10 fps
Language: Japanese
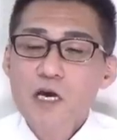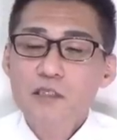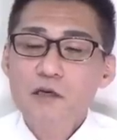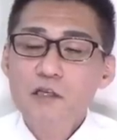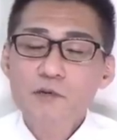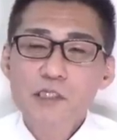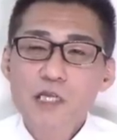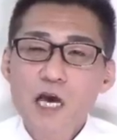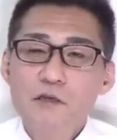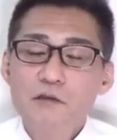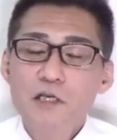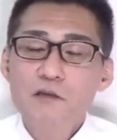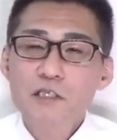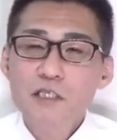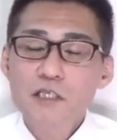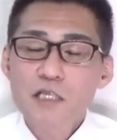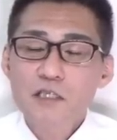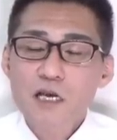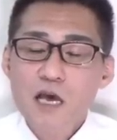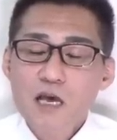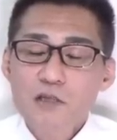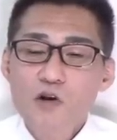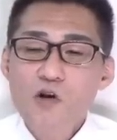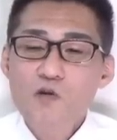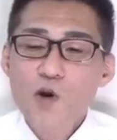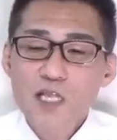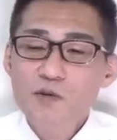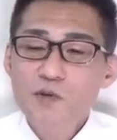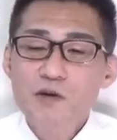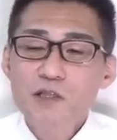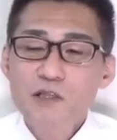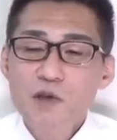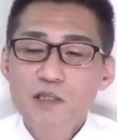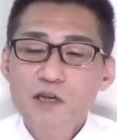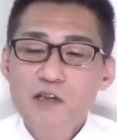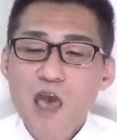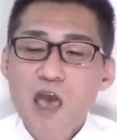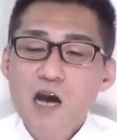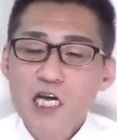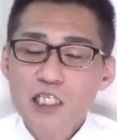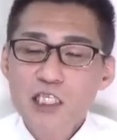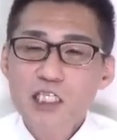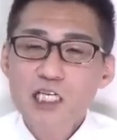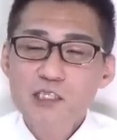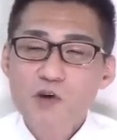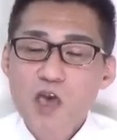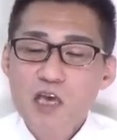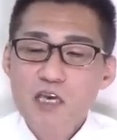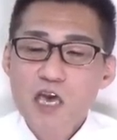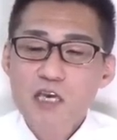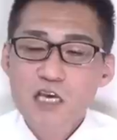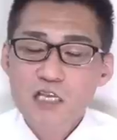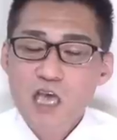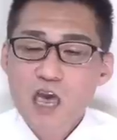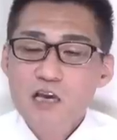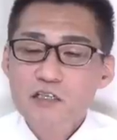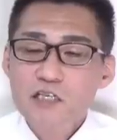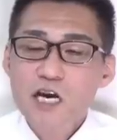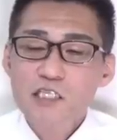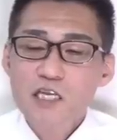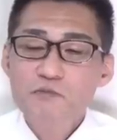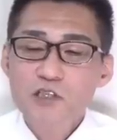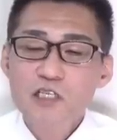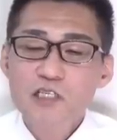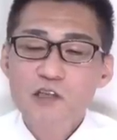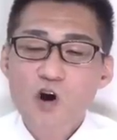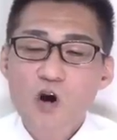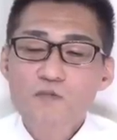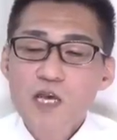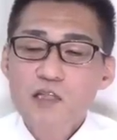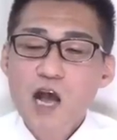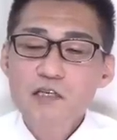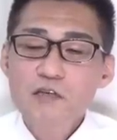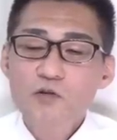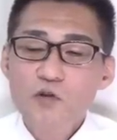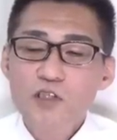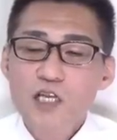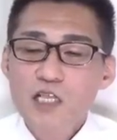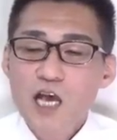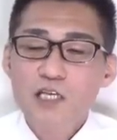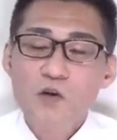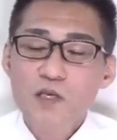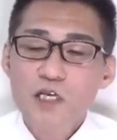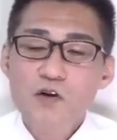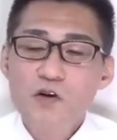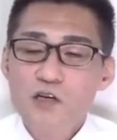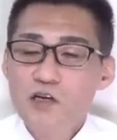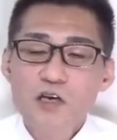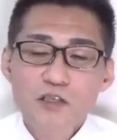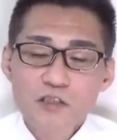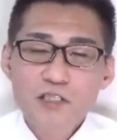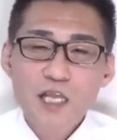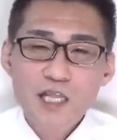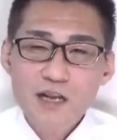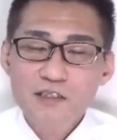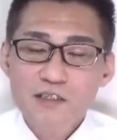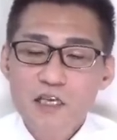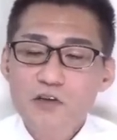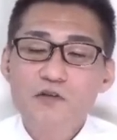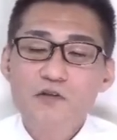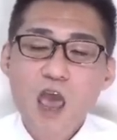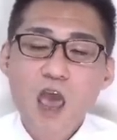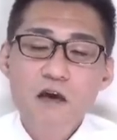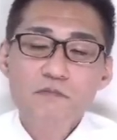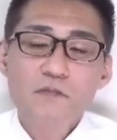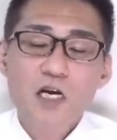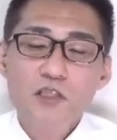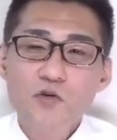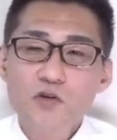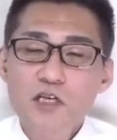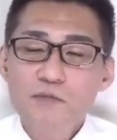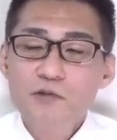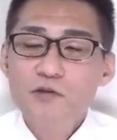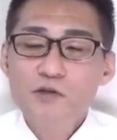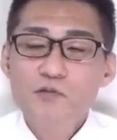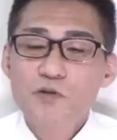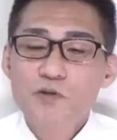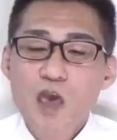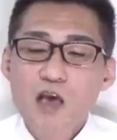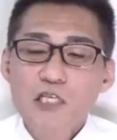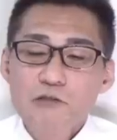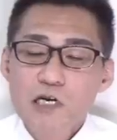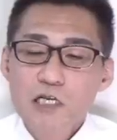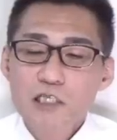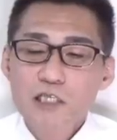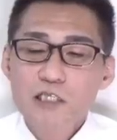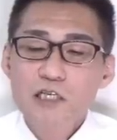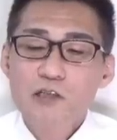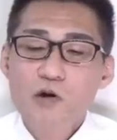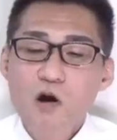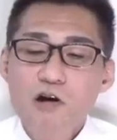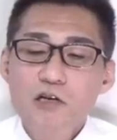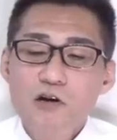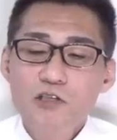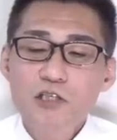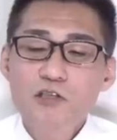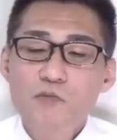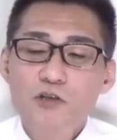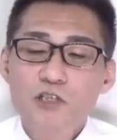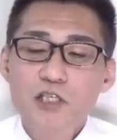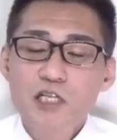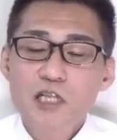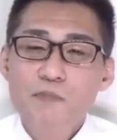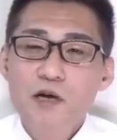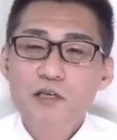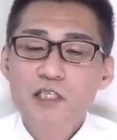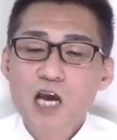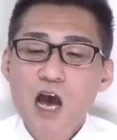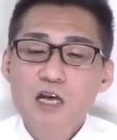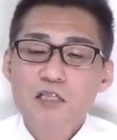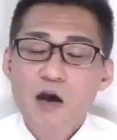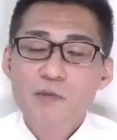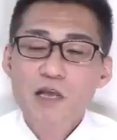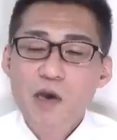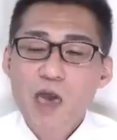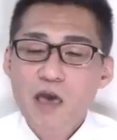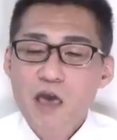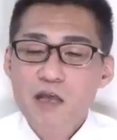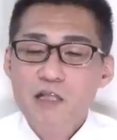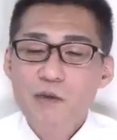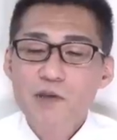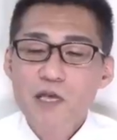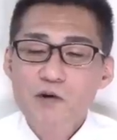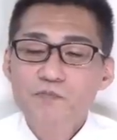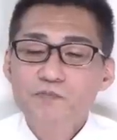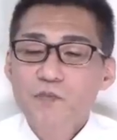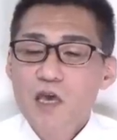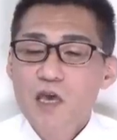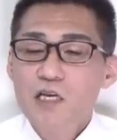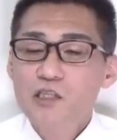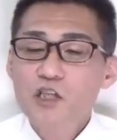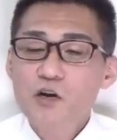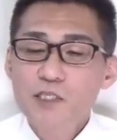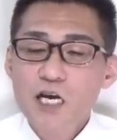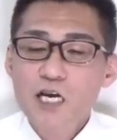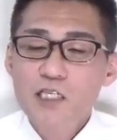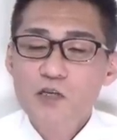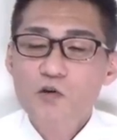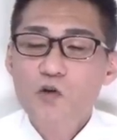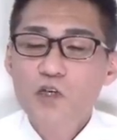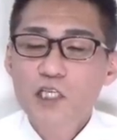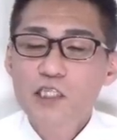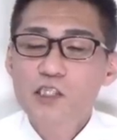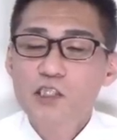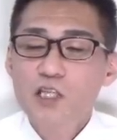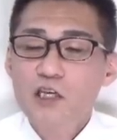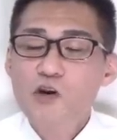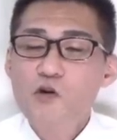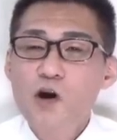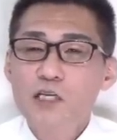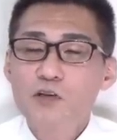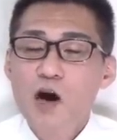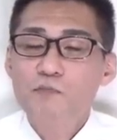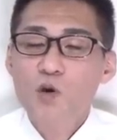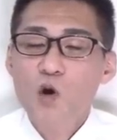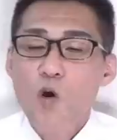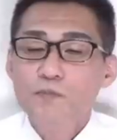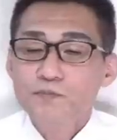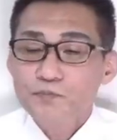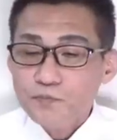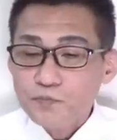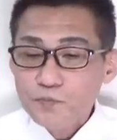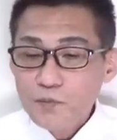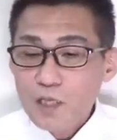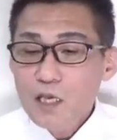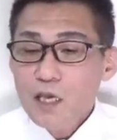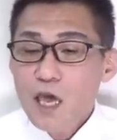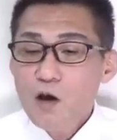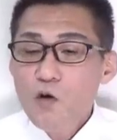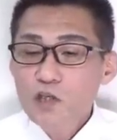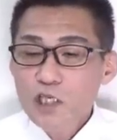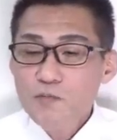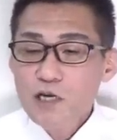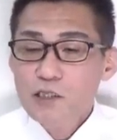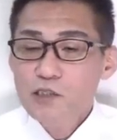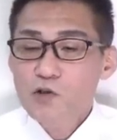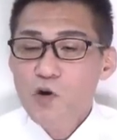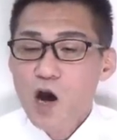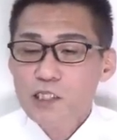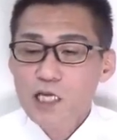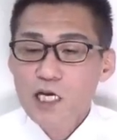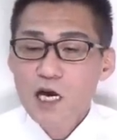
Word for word: えー、それともですね、あの、日本人なんて、どうまれでも言われってメンタルで、恥知らずも平気平気で繰り返すかもしれないですけど、断固とした態度、イコール、訴えてやるでしょうね。ダチョウ倶楽部そのもので笑っちゃうんですけど、個人の持ちネタパクっちゃダメダメ、えー、ダメだろう。えー、水道橋博士の公認について驚愕の発表、えー、大島クスを長谷